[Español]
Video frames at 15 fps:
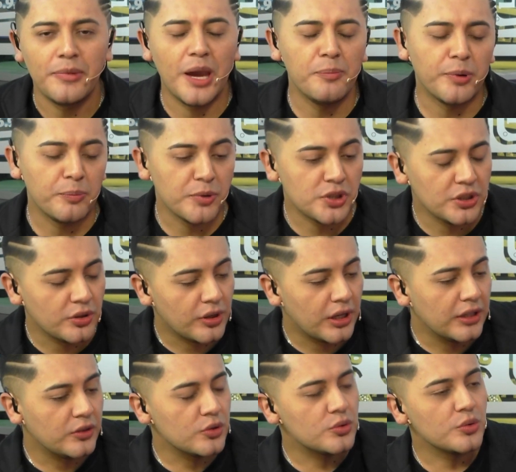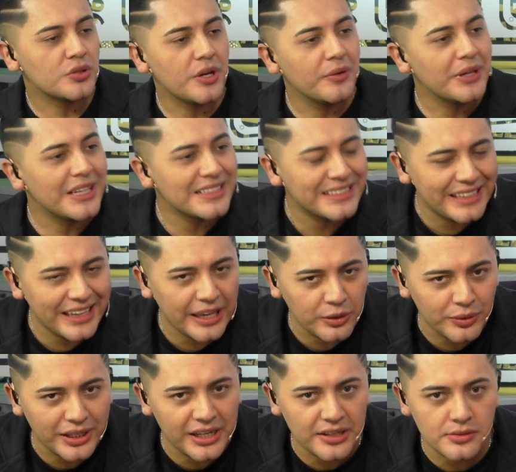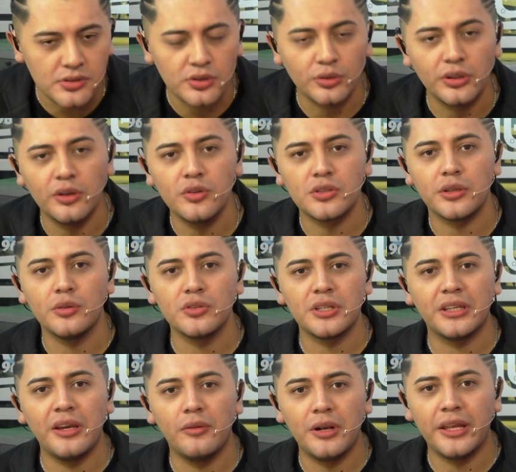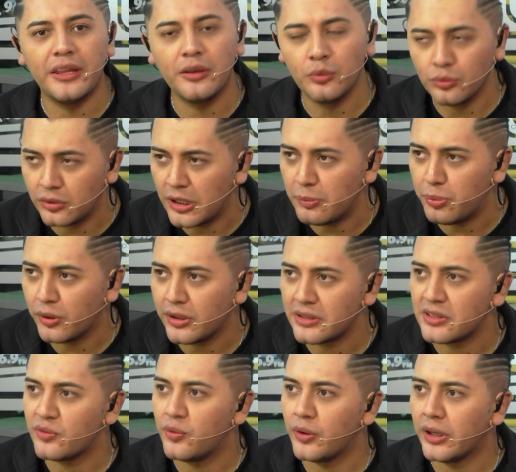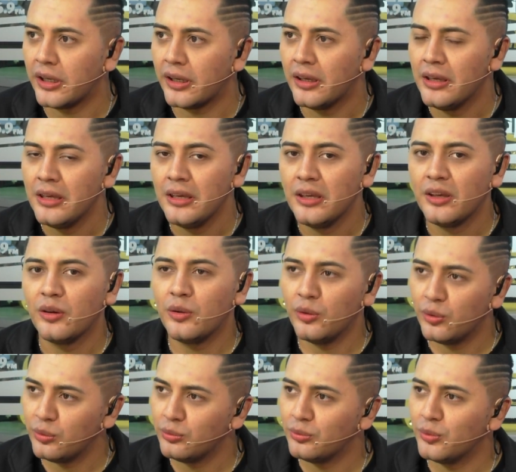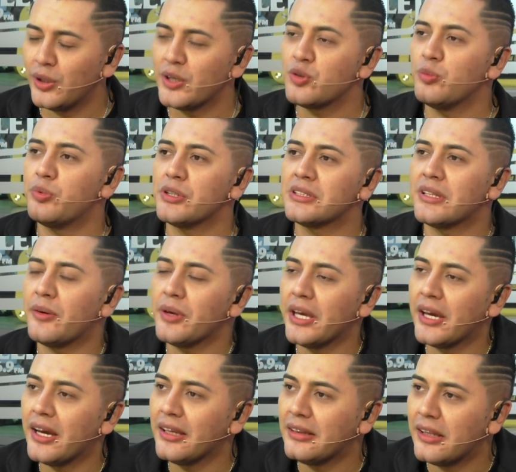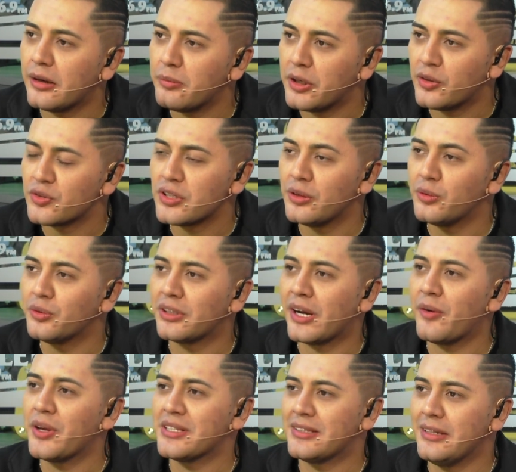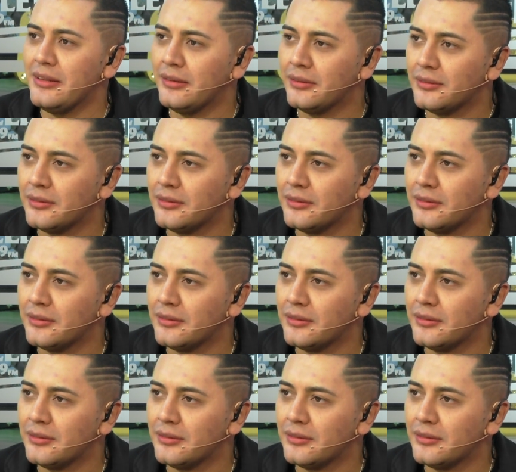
a propósito, Carlitos, ¿tú sabías que hay una canción de José José que habla de un tipo que se fue con una supuesta vieja y terminó siendo un travesti.